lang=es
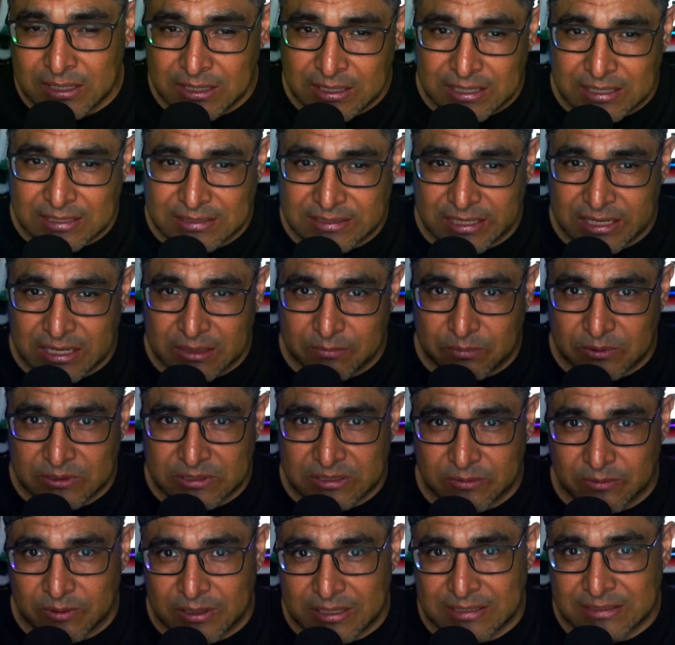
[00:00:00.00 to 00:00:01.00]
Así que pues
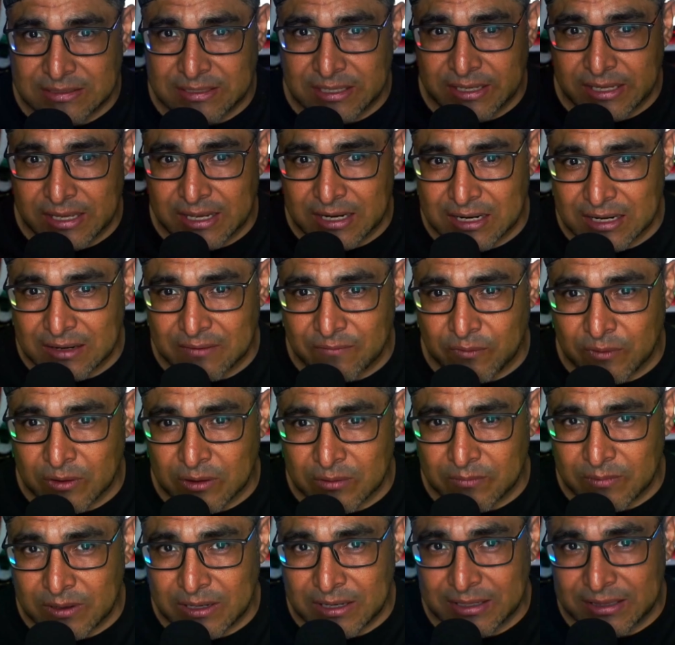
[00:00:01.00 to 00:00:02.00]
te voy a enseñar la
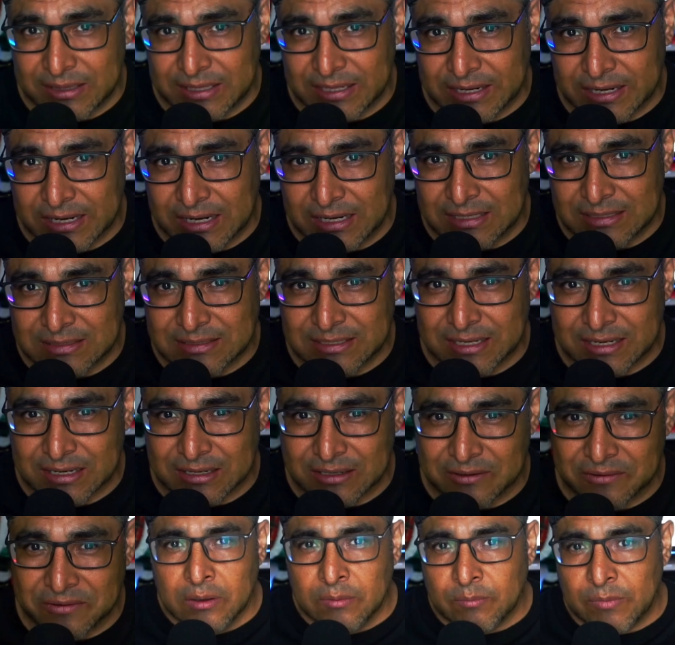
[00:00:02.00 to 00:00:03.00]
forma de
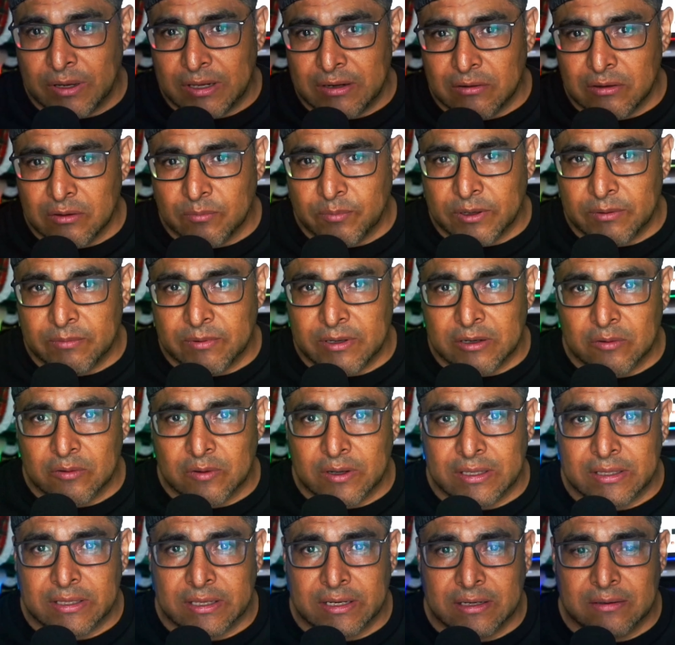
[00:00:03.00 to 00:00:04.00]
realizarlo. Bueno, lo primero
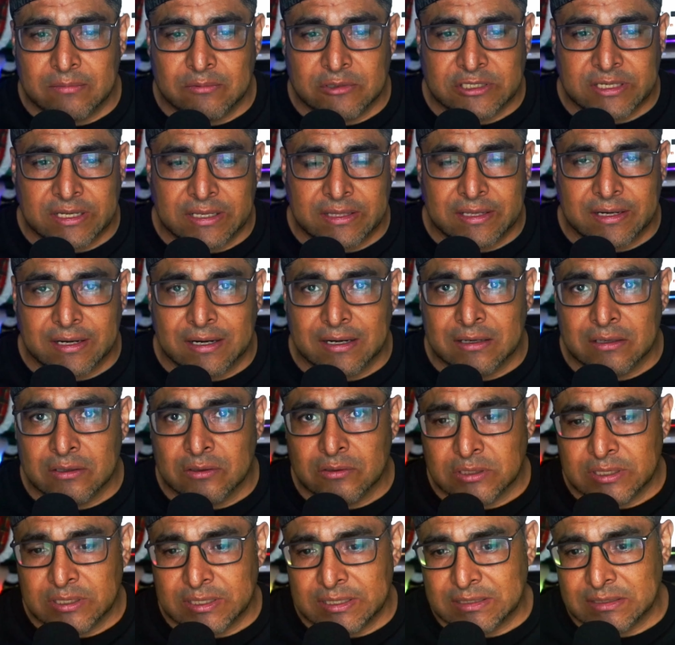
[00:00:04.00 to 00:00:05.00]
que tenemos que
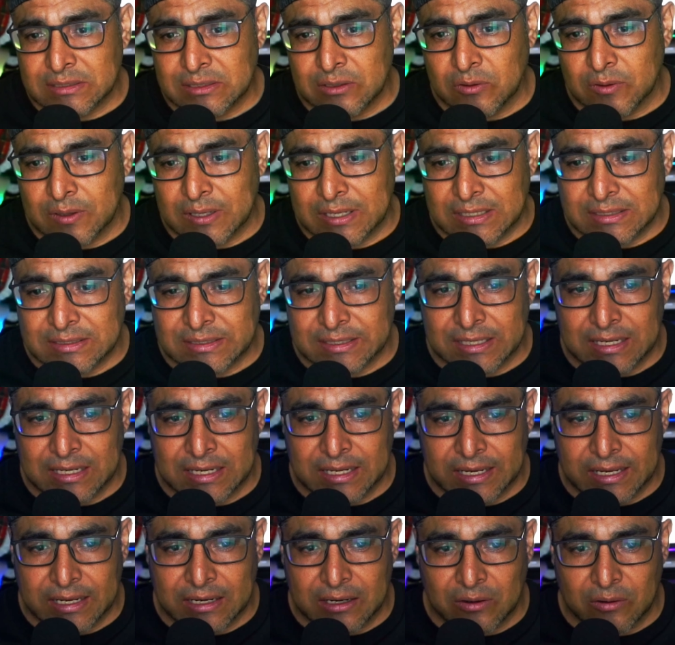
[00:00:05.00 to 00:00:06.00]
traernos es lo que es el,
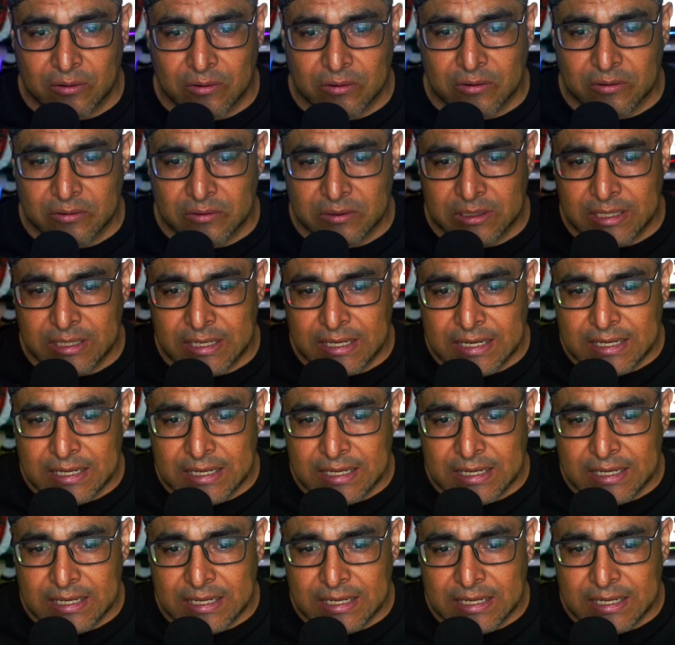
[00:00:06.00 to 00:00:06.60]
logo.